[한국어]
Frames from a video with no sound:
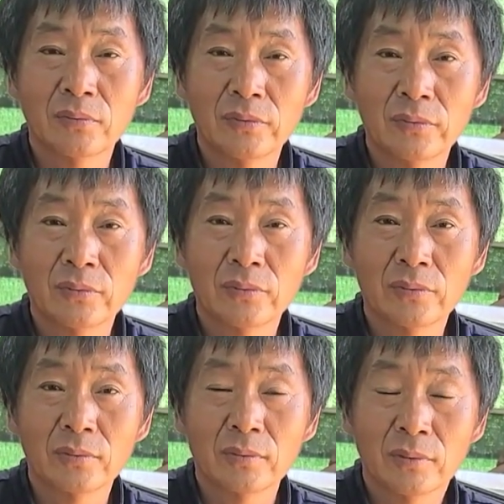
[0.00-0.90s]

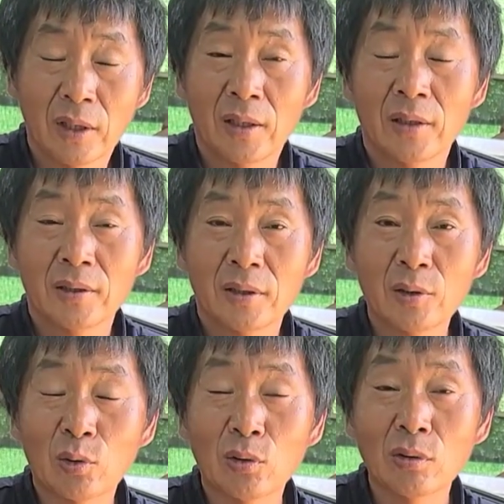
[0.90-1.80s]
마음이지 네
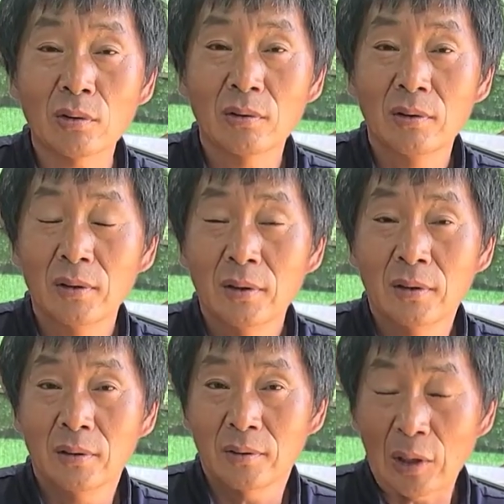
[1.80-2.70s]
되도록
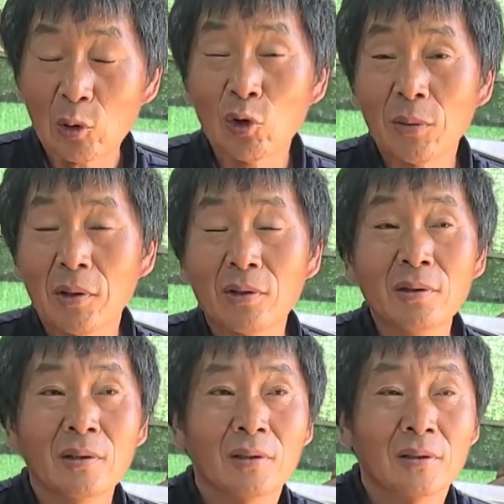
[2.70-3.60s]

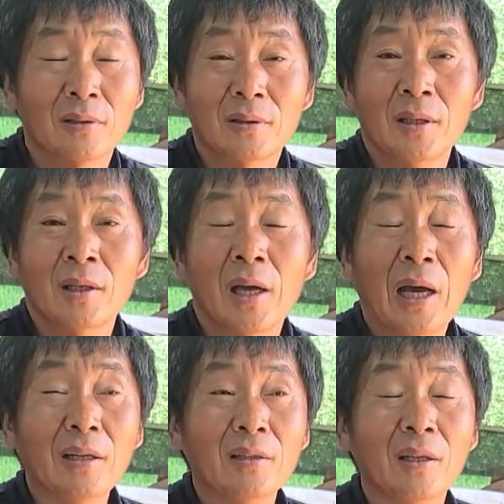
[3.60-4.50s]
되도록이면은 이제
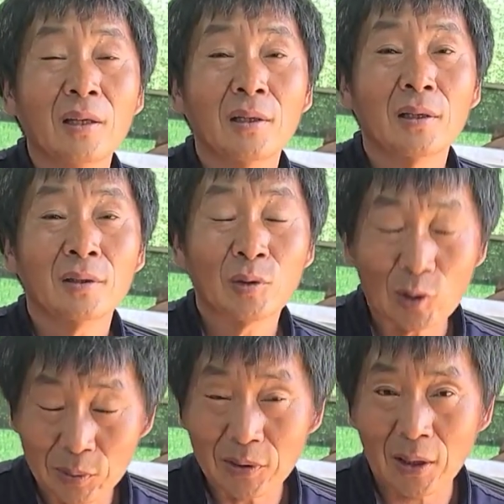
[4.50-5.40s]
하는 게
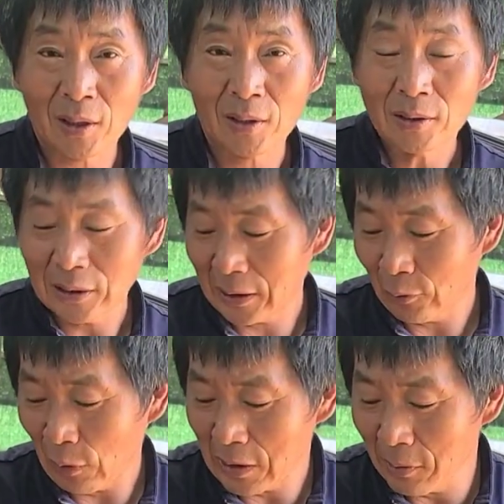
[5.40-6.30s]
좋습니다 자
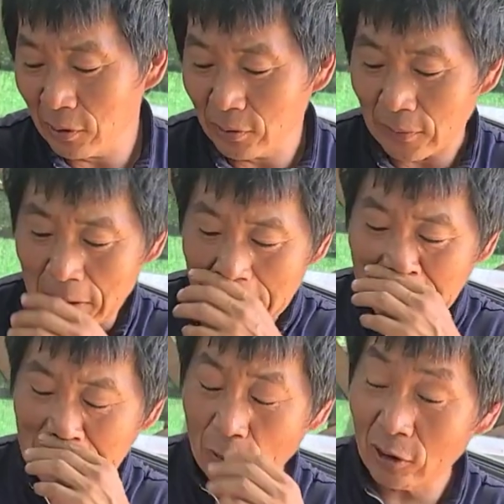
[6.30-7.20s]
왜냐면은
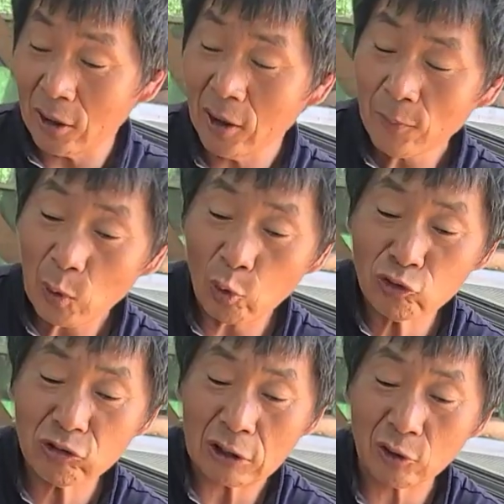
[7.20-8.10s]
자, 여기
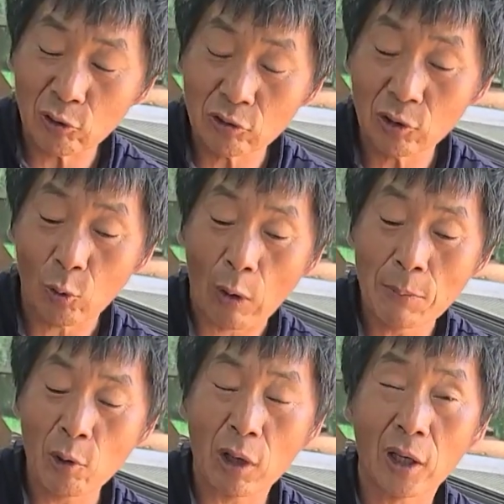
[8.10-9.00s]
고추 같은 경우는요
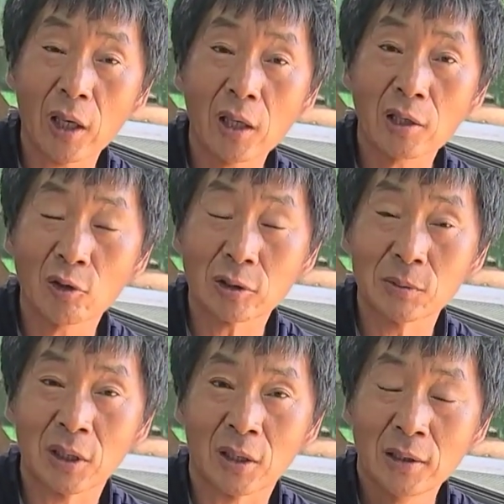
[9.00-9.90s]
완벽하게
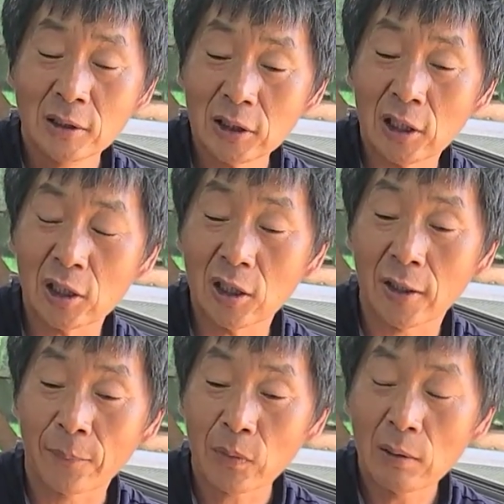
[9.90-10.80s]
익었습니다 자
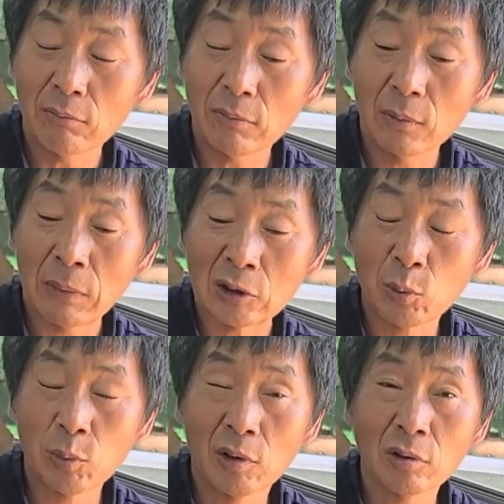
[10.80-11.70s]
이렇게
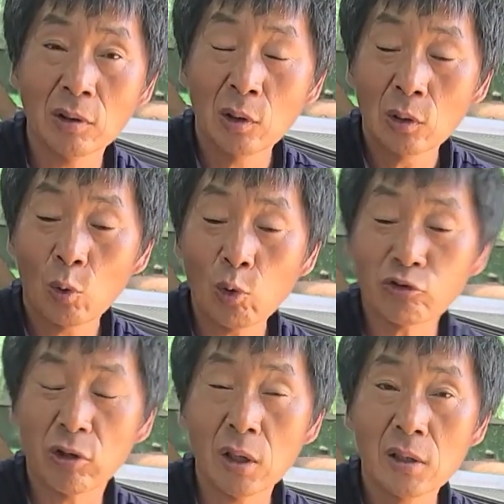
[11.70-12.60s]
만져보면은
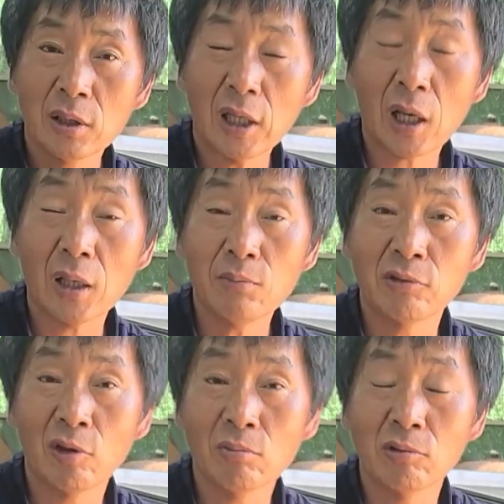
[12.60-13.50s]
고추가 약간
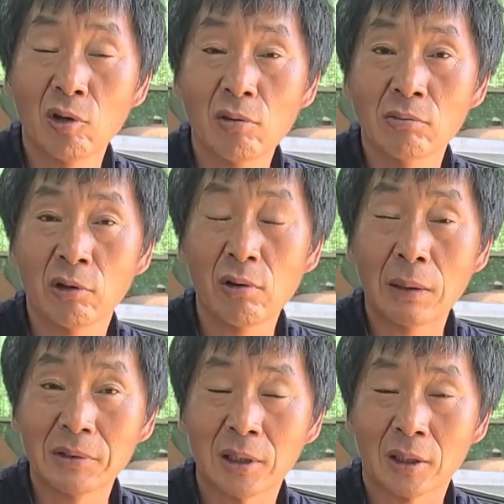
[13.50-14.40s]
물렁물렁물렁
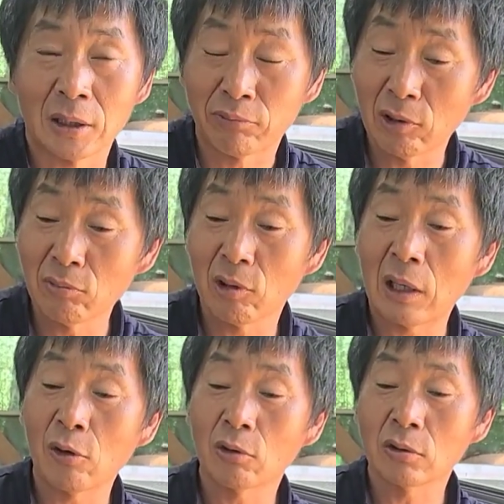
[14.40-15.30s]
합니다 자 물렁물렁
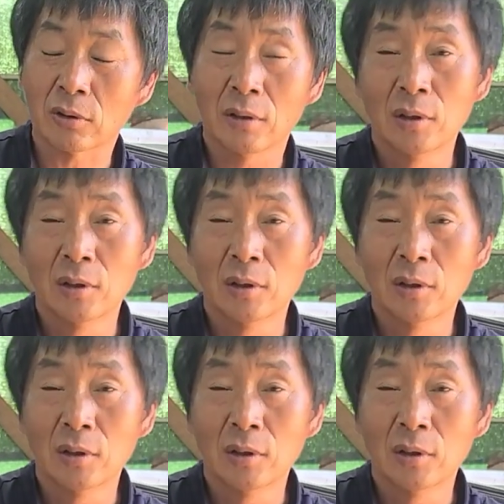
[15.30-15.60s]
한 거는